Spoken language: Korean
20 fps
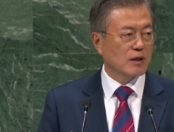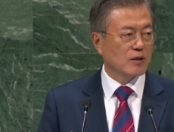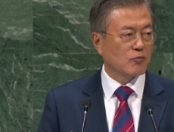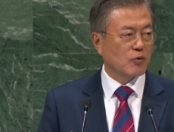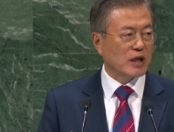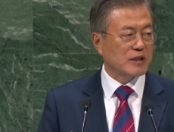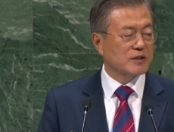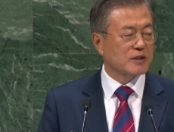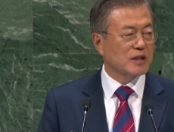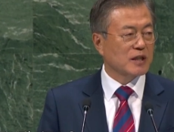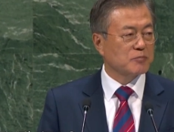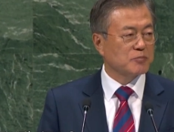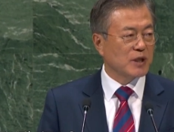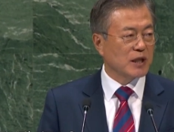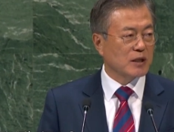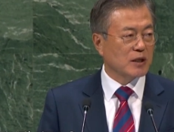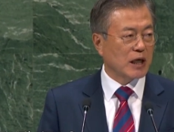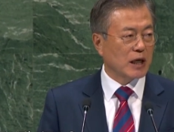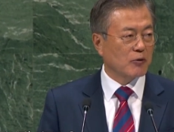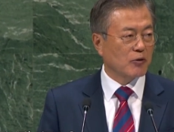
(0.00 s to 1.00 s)
완전한
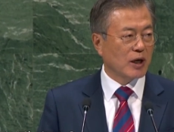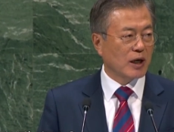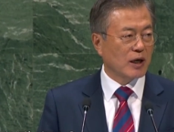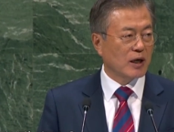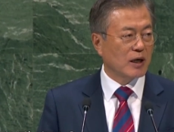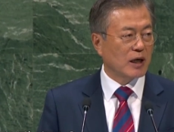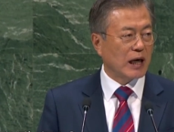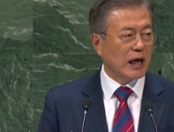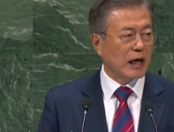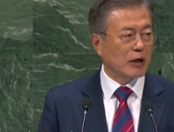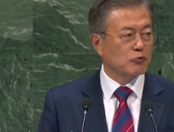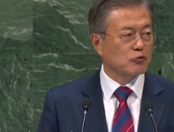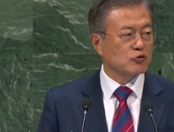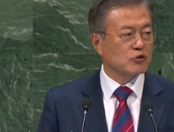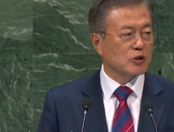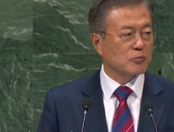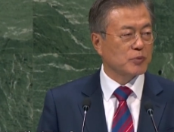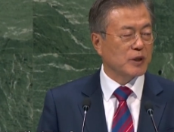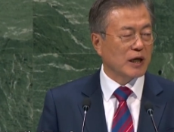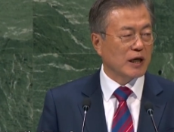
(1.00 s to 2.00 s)
비핵화와
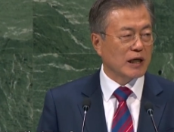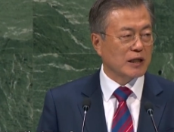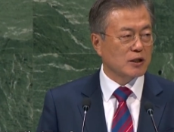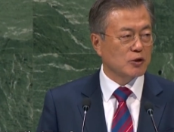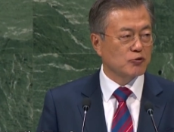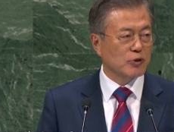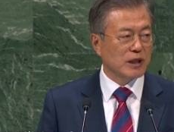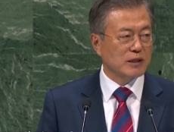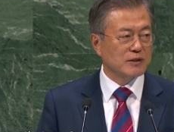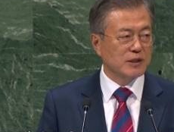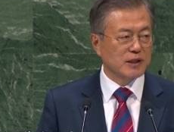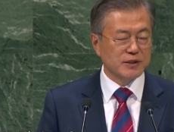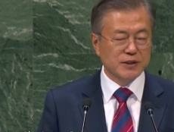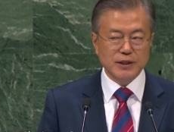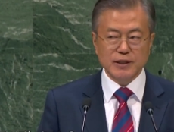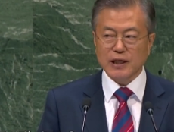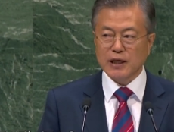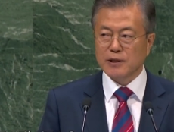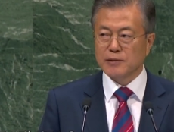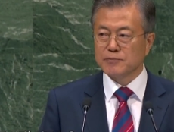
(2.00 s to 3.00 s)
항구적 평화를 위한
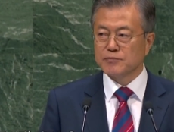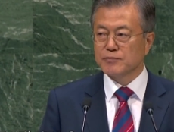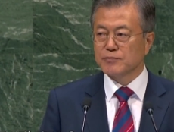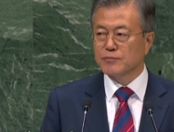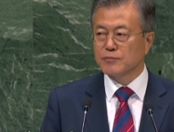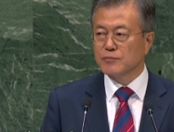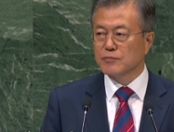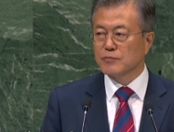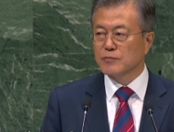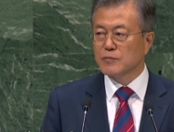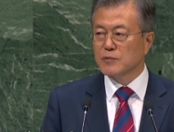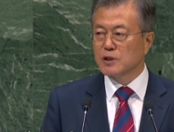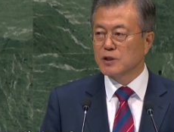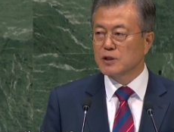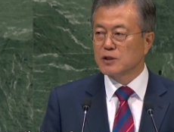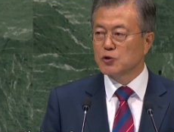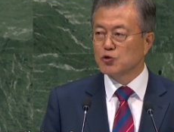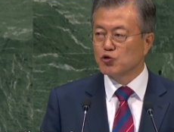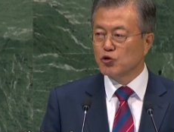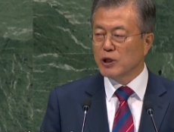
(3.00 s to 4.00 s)
여정에
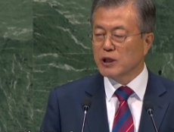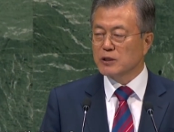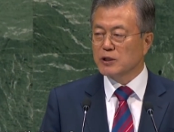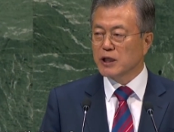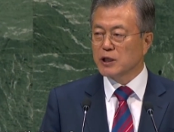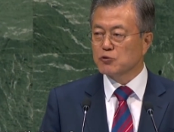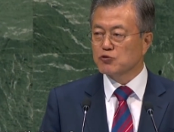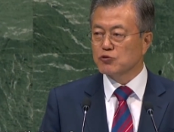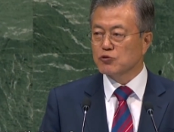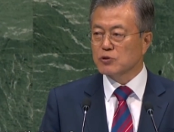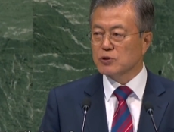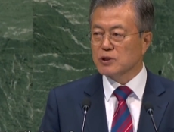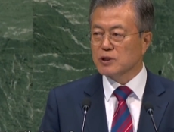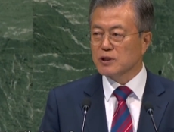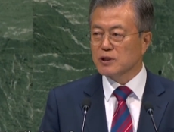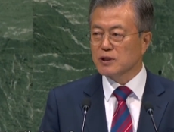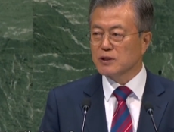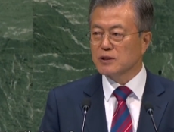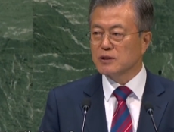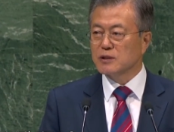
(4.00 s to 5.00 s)
유엔
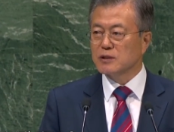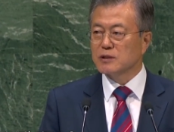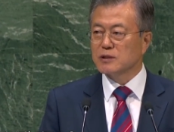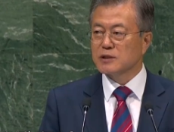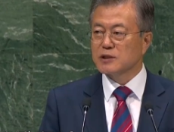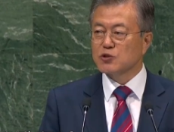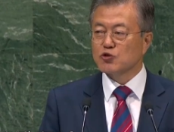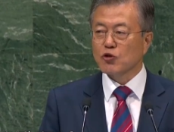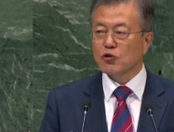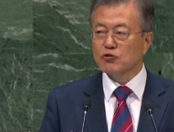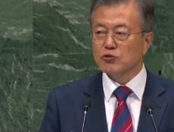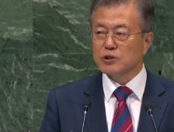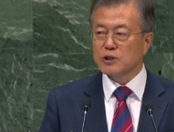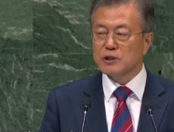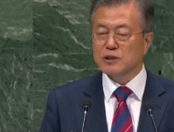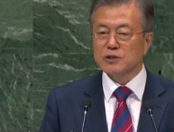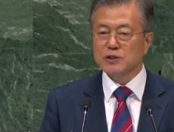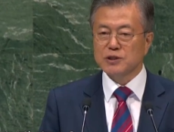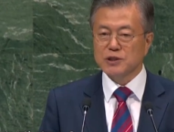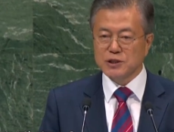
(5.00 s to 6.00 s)
회원국들의
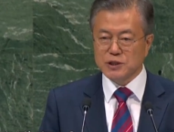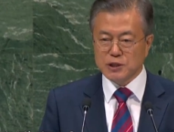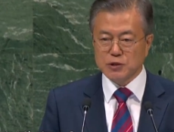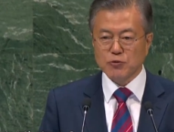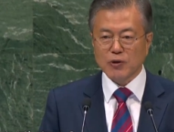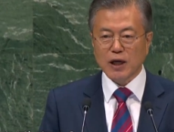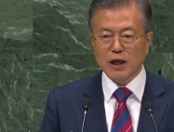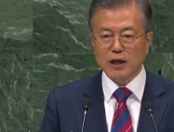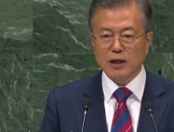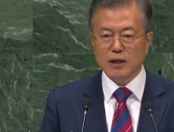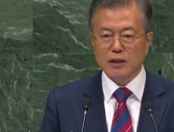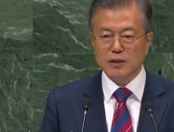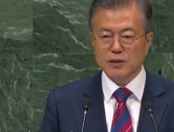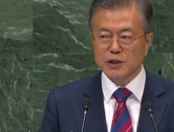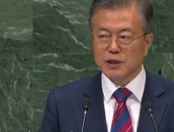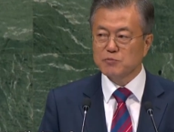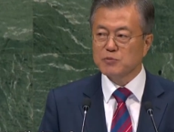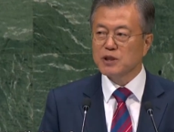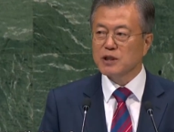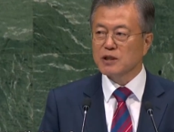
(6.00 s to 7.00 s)
지속적인 지지와
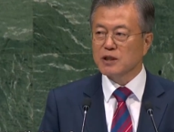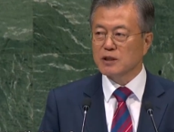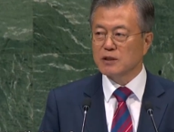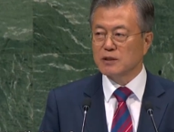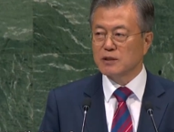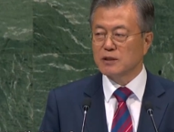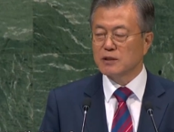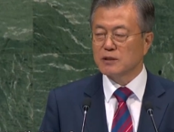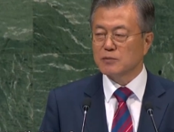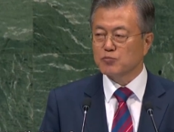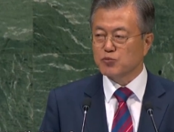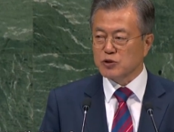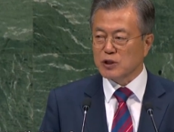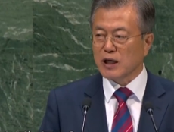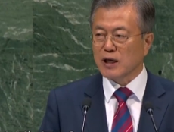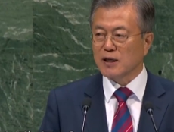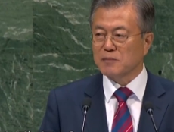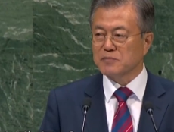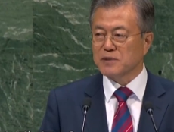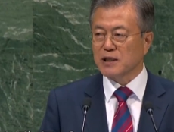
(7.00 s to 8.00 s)
협력을
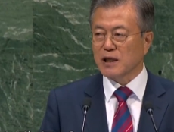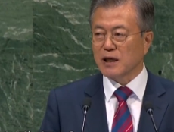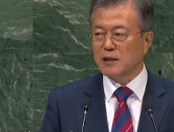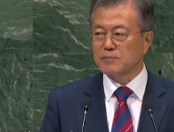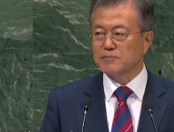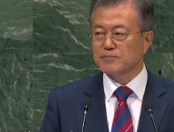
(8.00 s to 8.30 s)
부탁합니다.